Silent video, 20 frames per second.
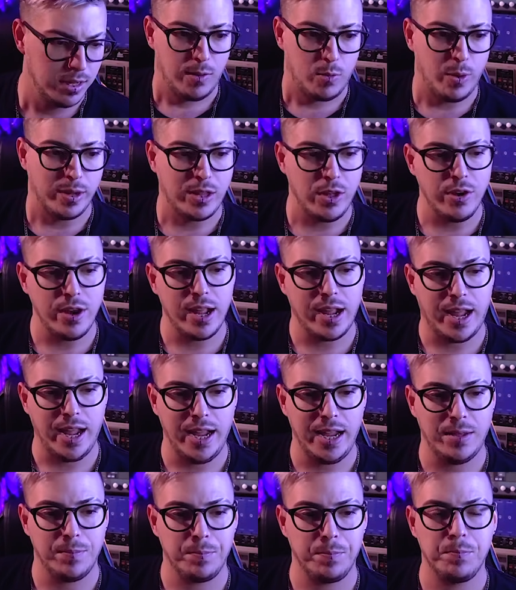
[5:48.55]
Cuestión de
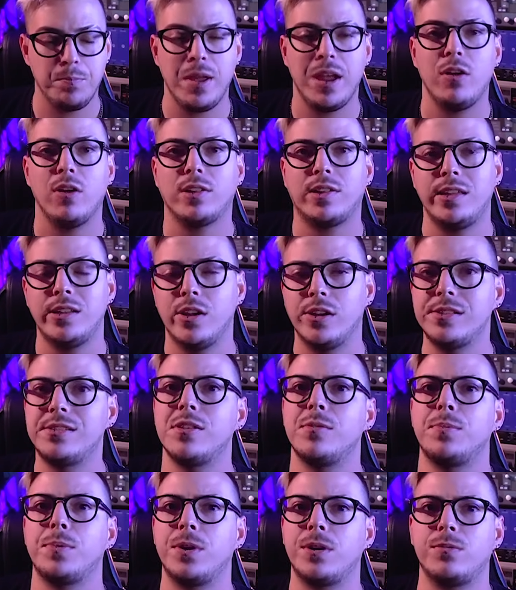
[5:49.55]
que vengo haciendo
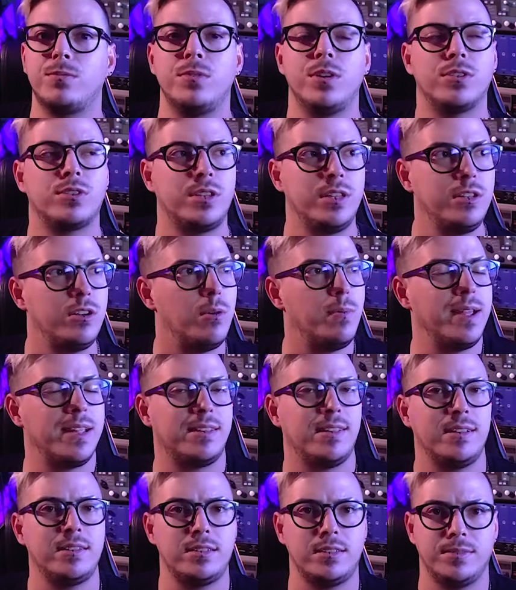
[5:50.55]
eso por unos 5
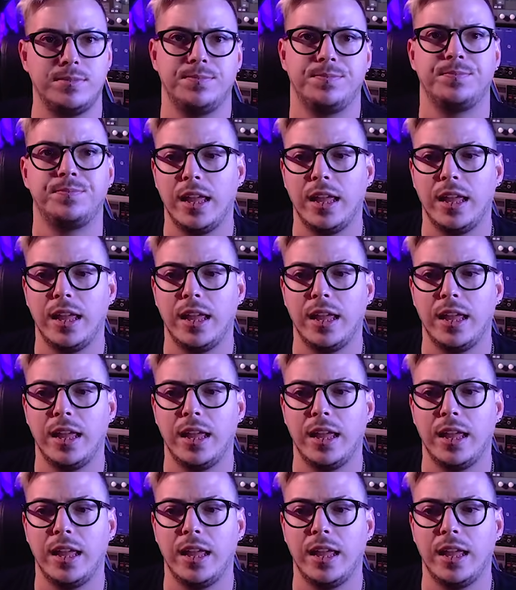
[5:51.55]
meses